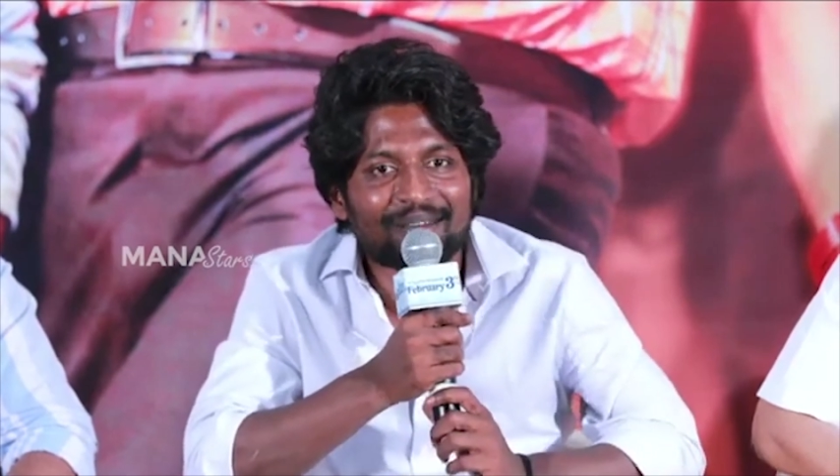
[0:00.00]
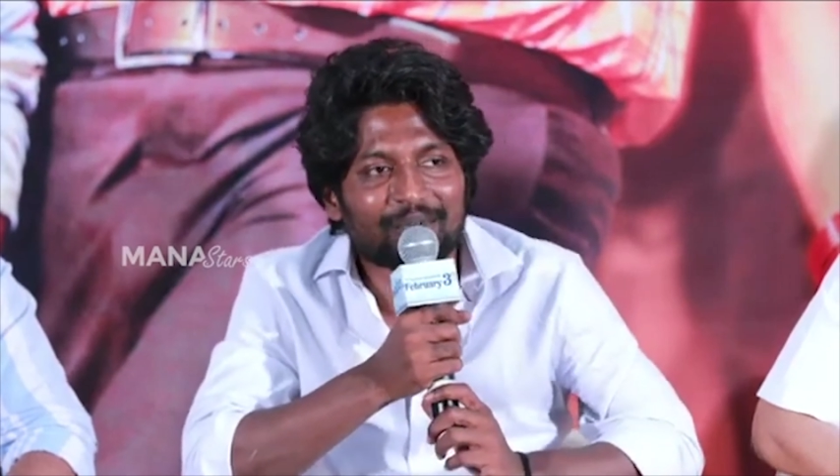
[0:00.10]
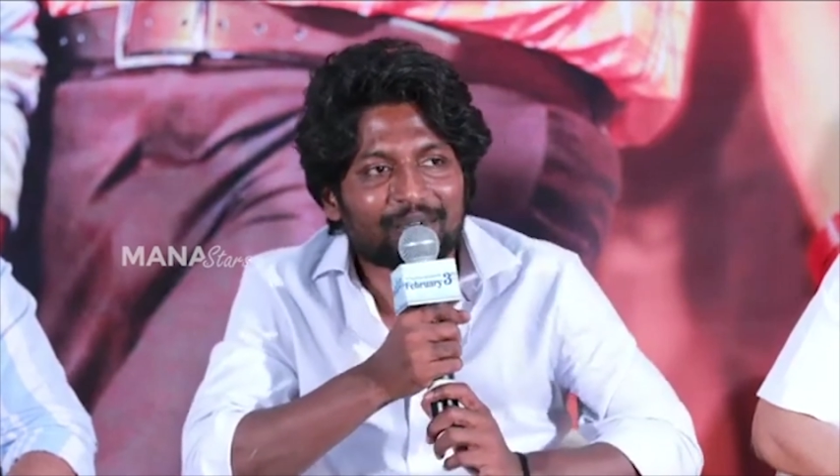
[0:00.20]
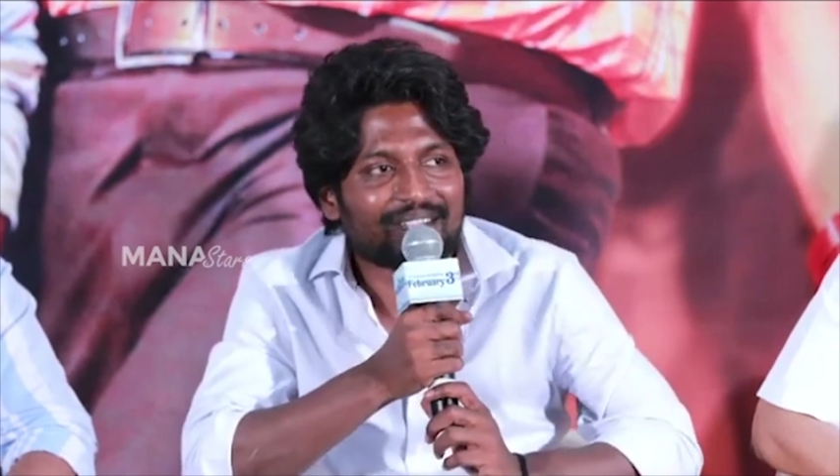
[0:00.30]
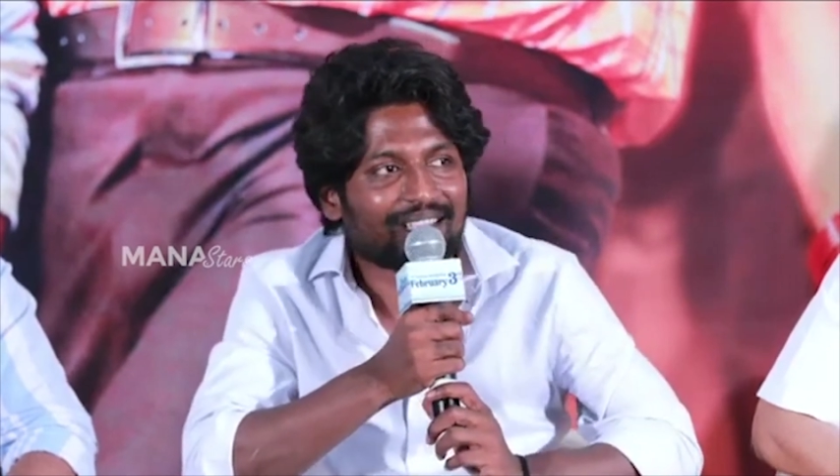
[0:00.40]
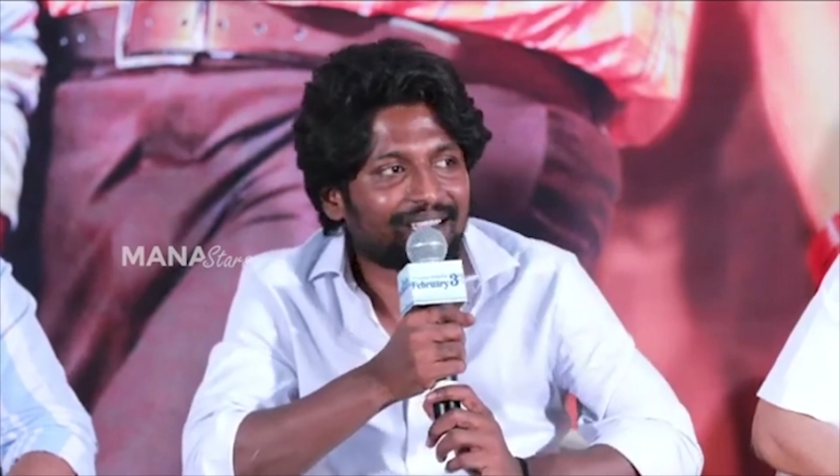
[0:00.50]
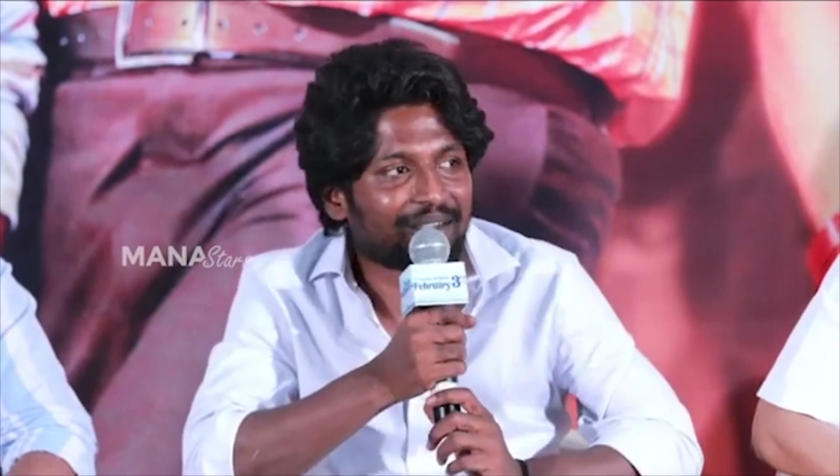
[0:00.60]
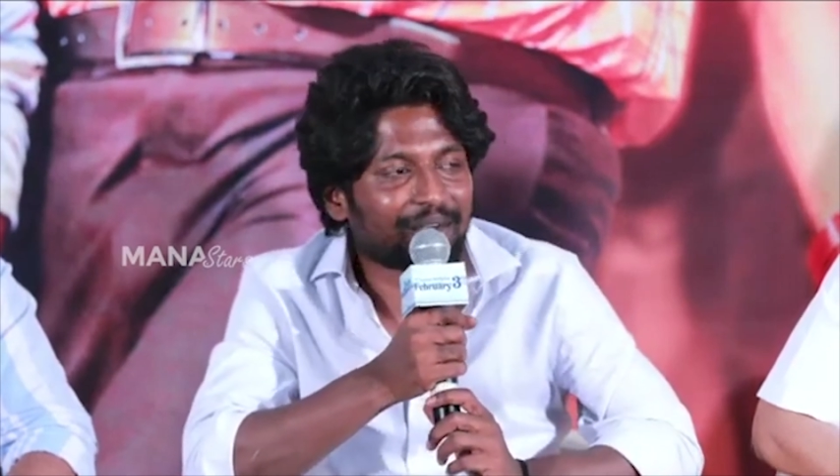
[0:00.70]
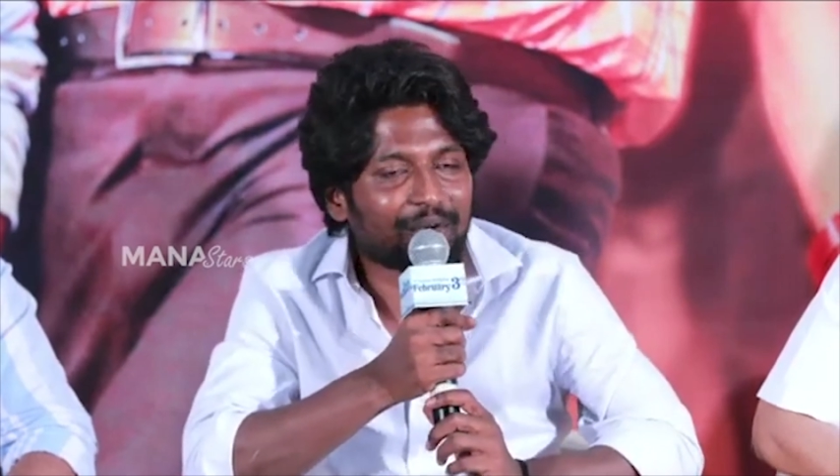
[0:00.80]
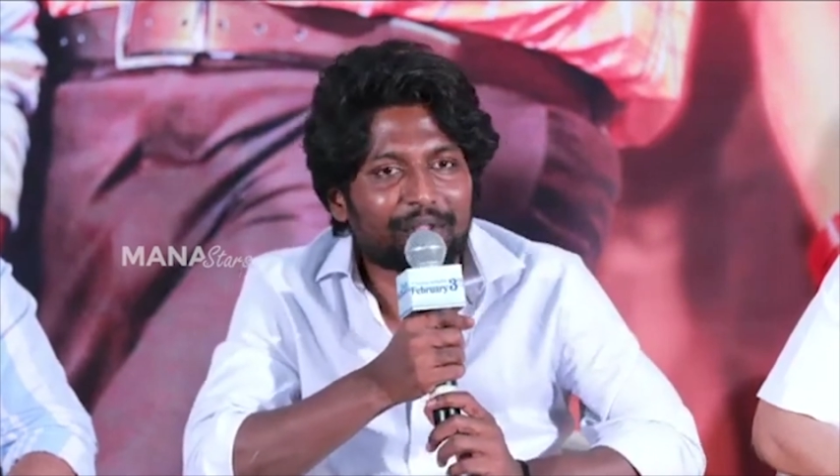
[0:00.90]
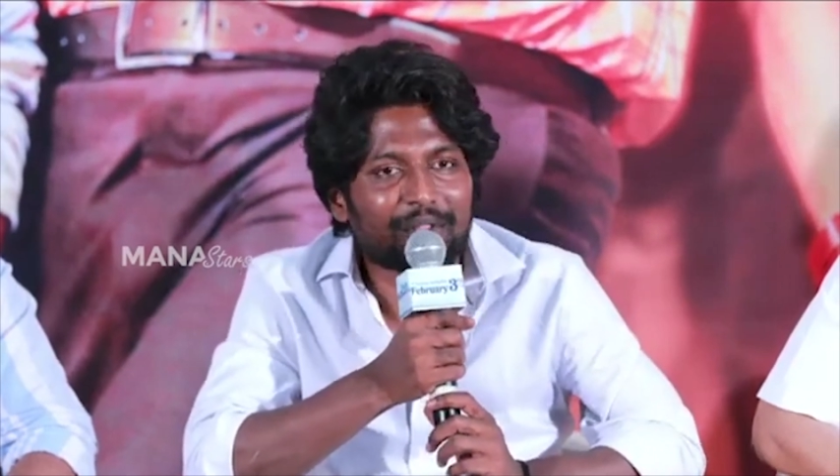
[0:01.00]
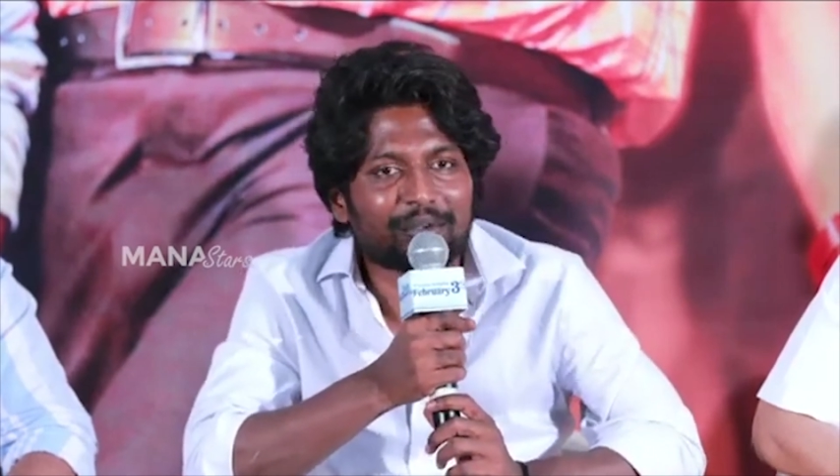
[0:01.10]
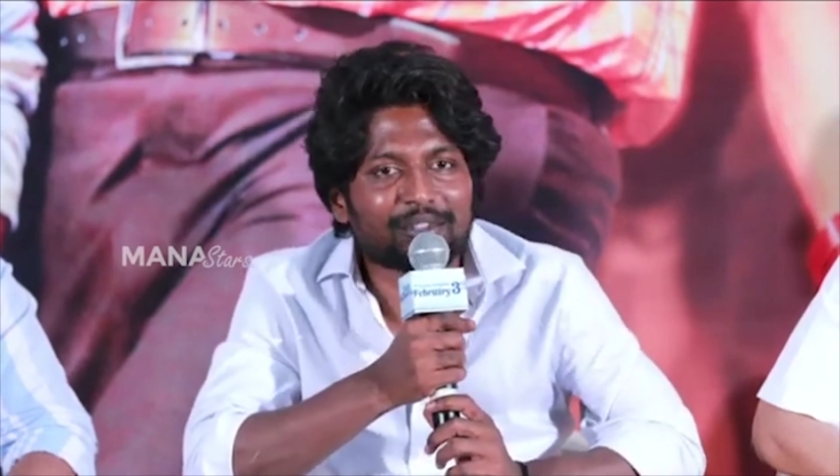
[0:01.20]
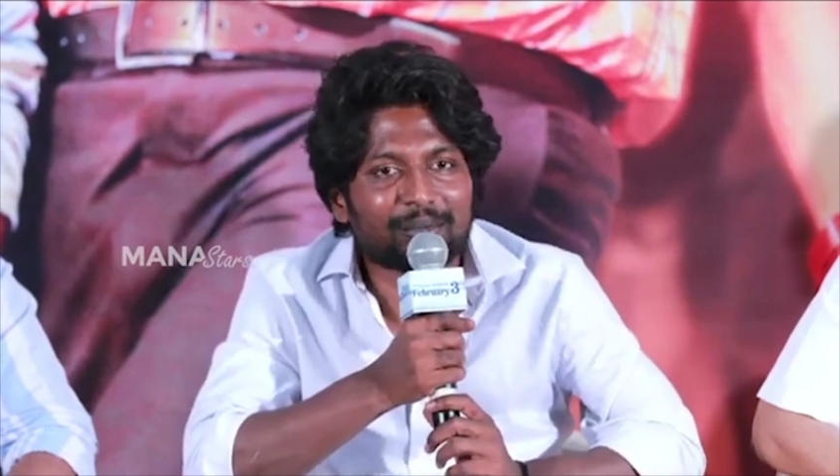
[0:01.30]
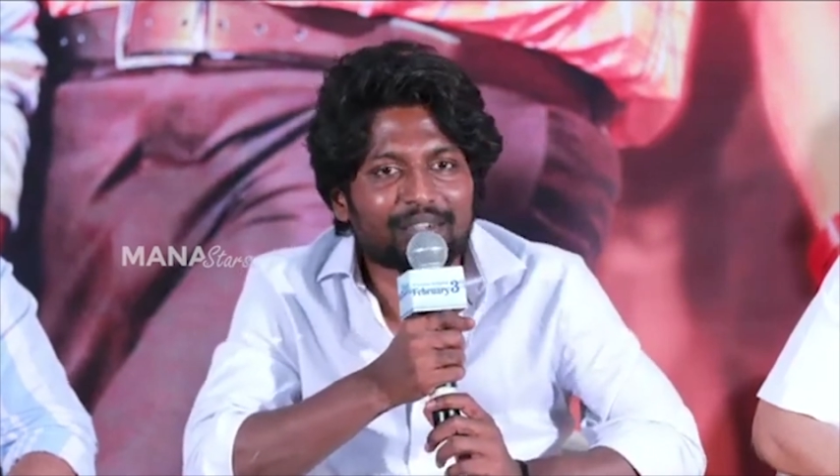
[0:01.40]
మూడో తారీఖు పది
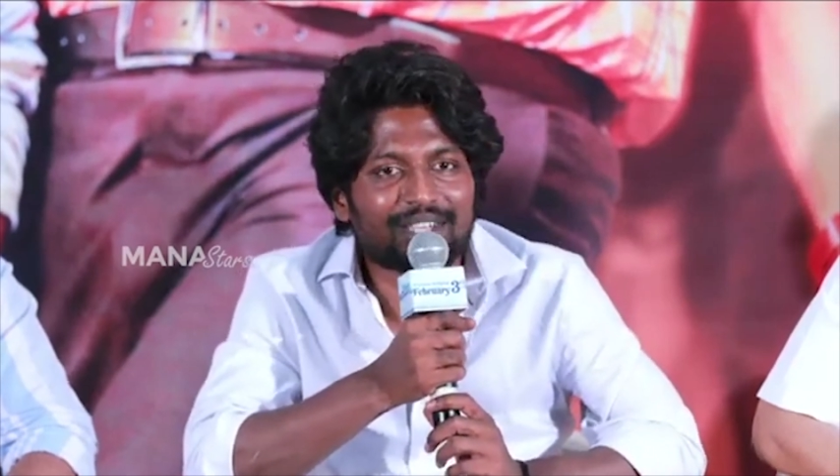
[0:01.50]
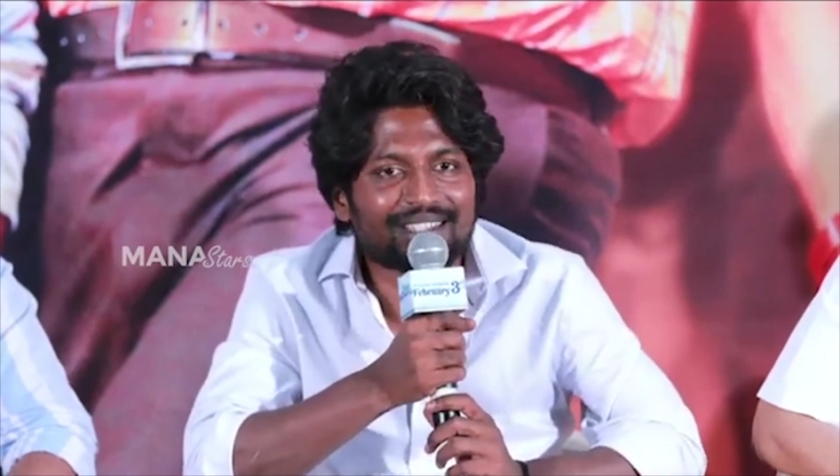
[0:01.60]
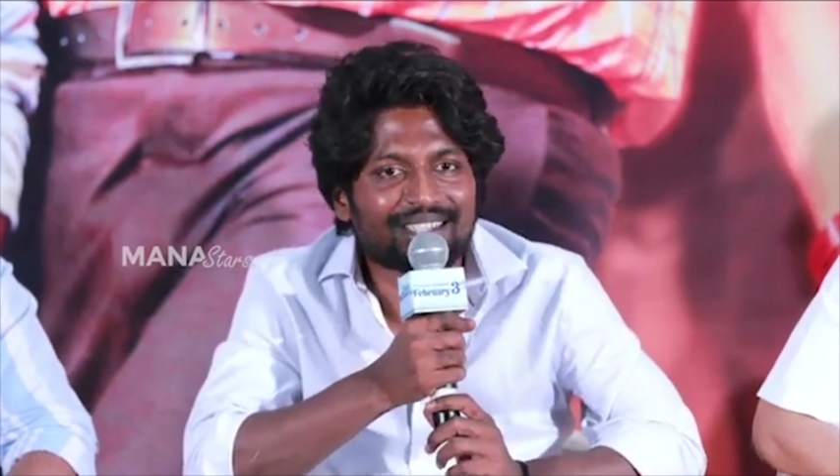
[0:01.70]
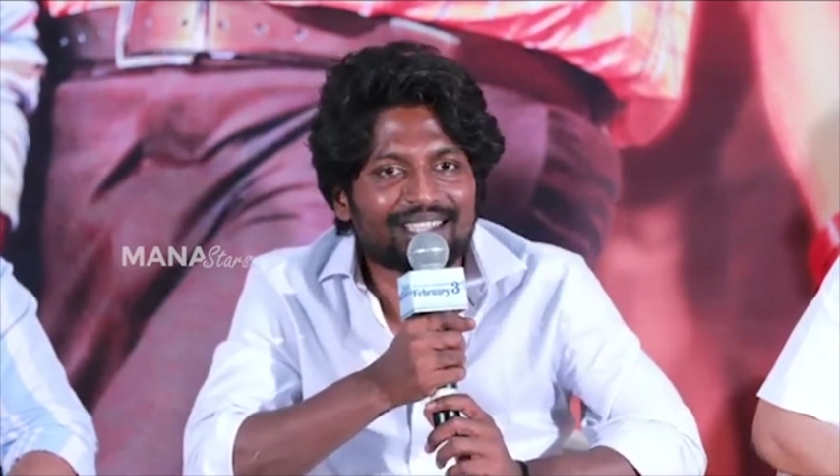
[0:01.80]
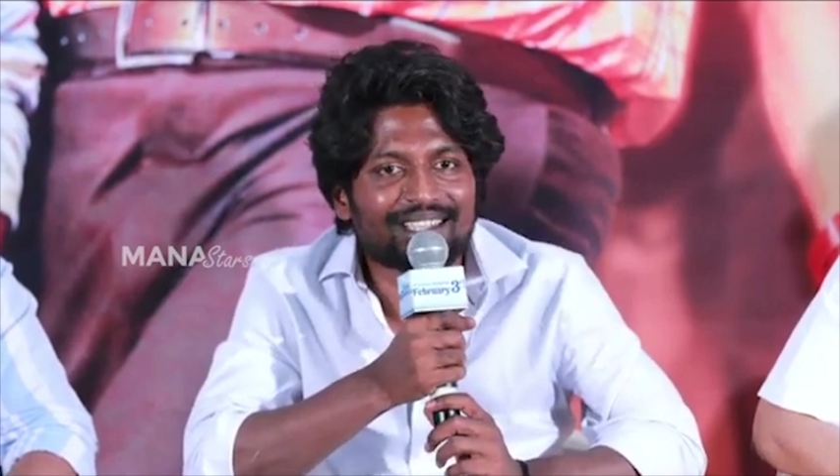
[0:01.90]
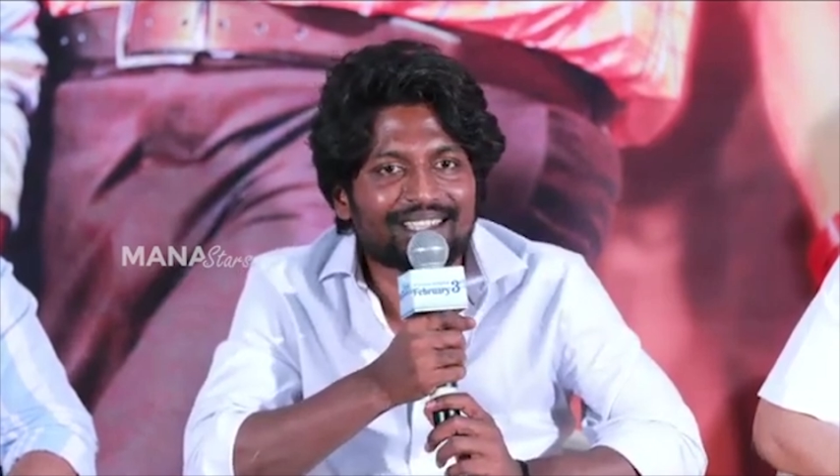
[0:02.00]
రోజుల ముందు నుంచే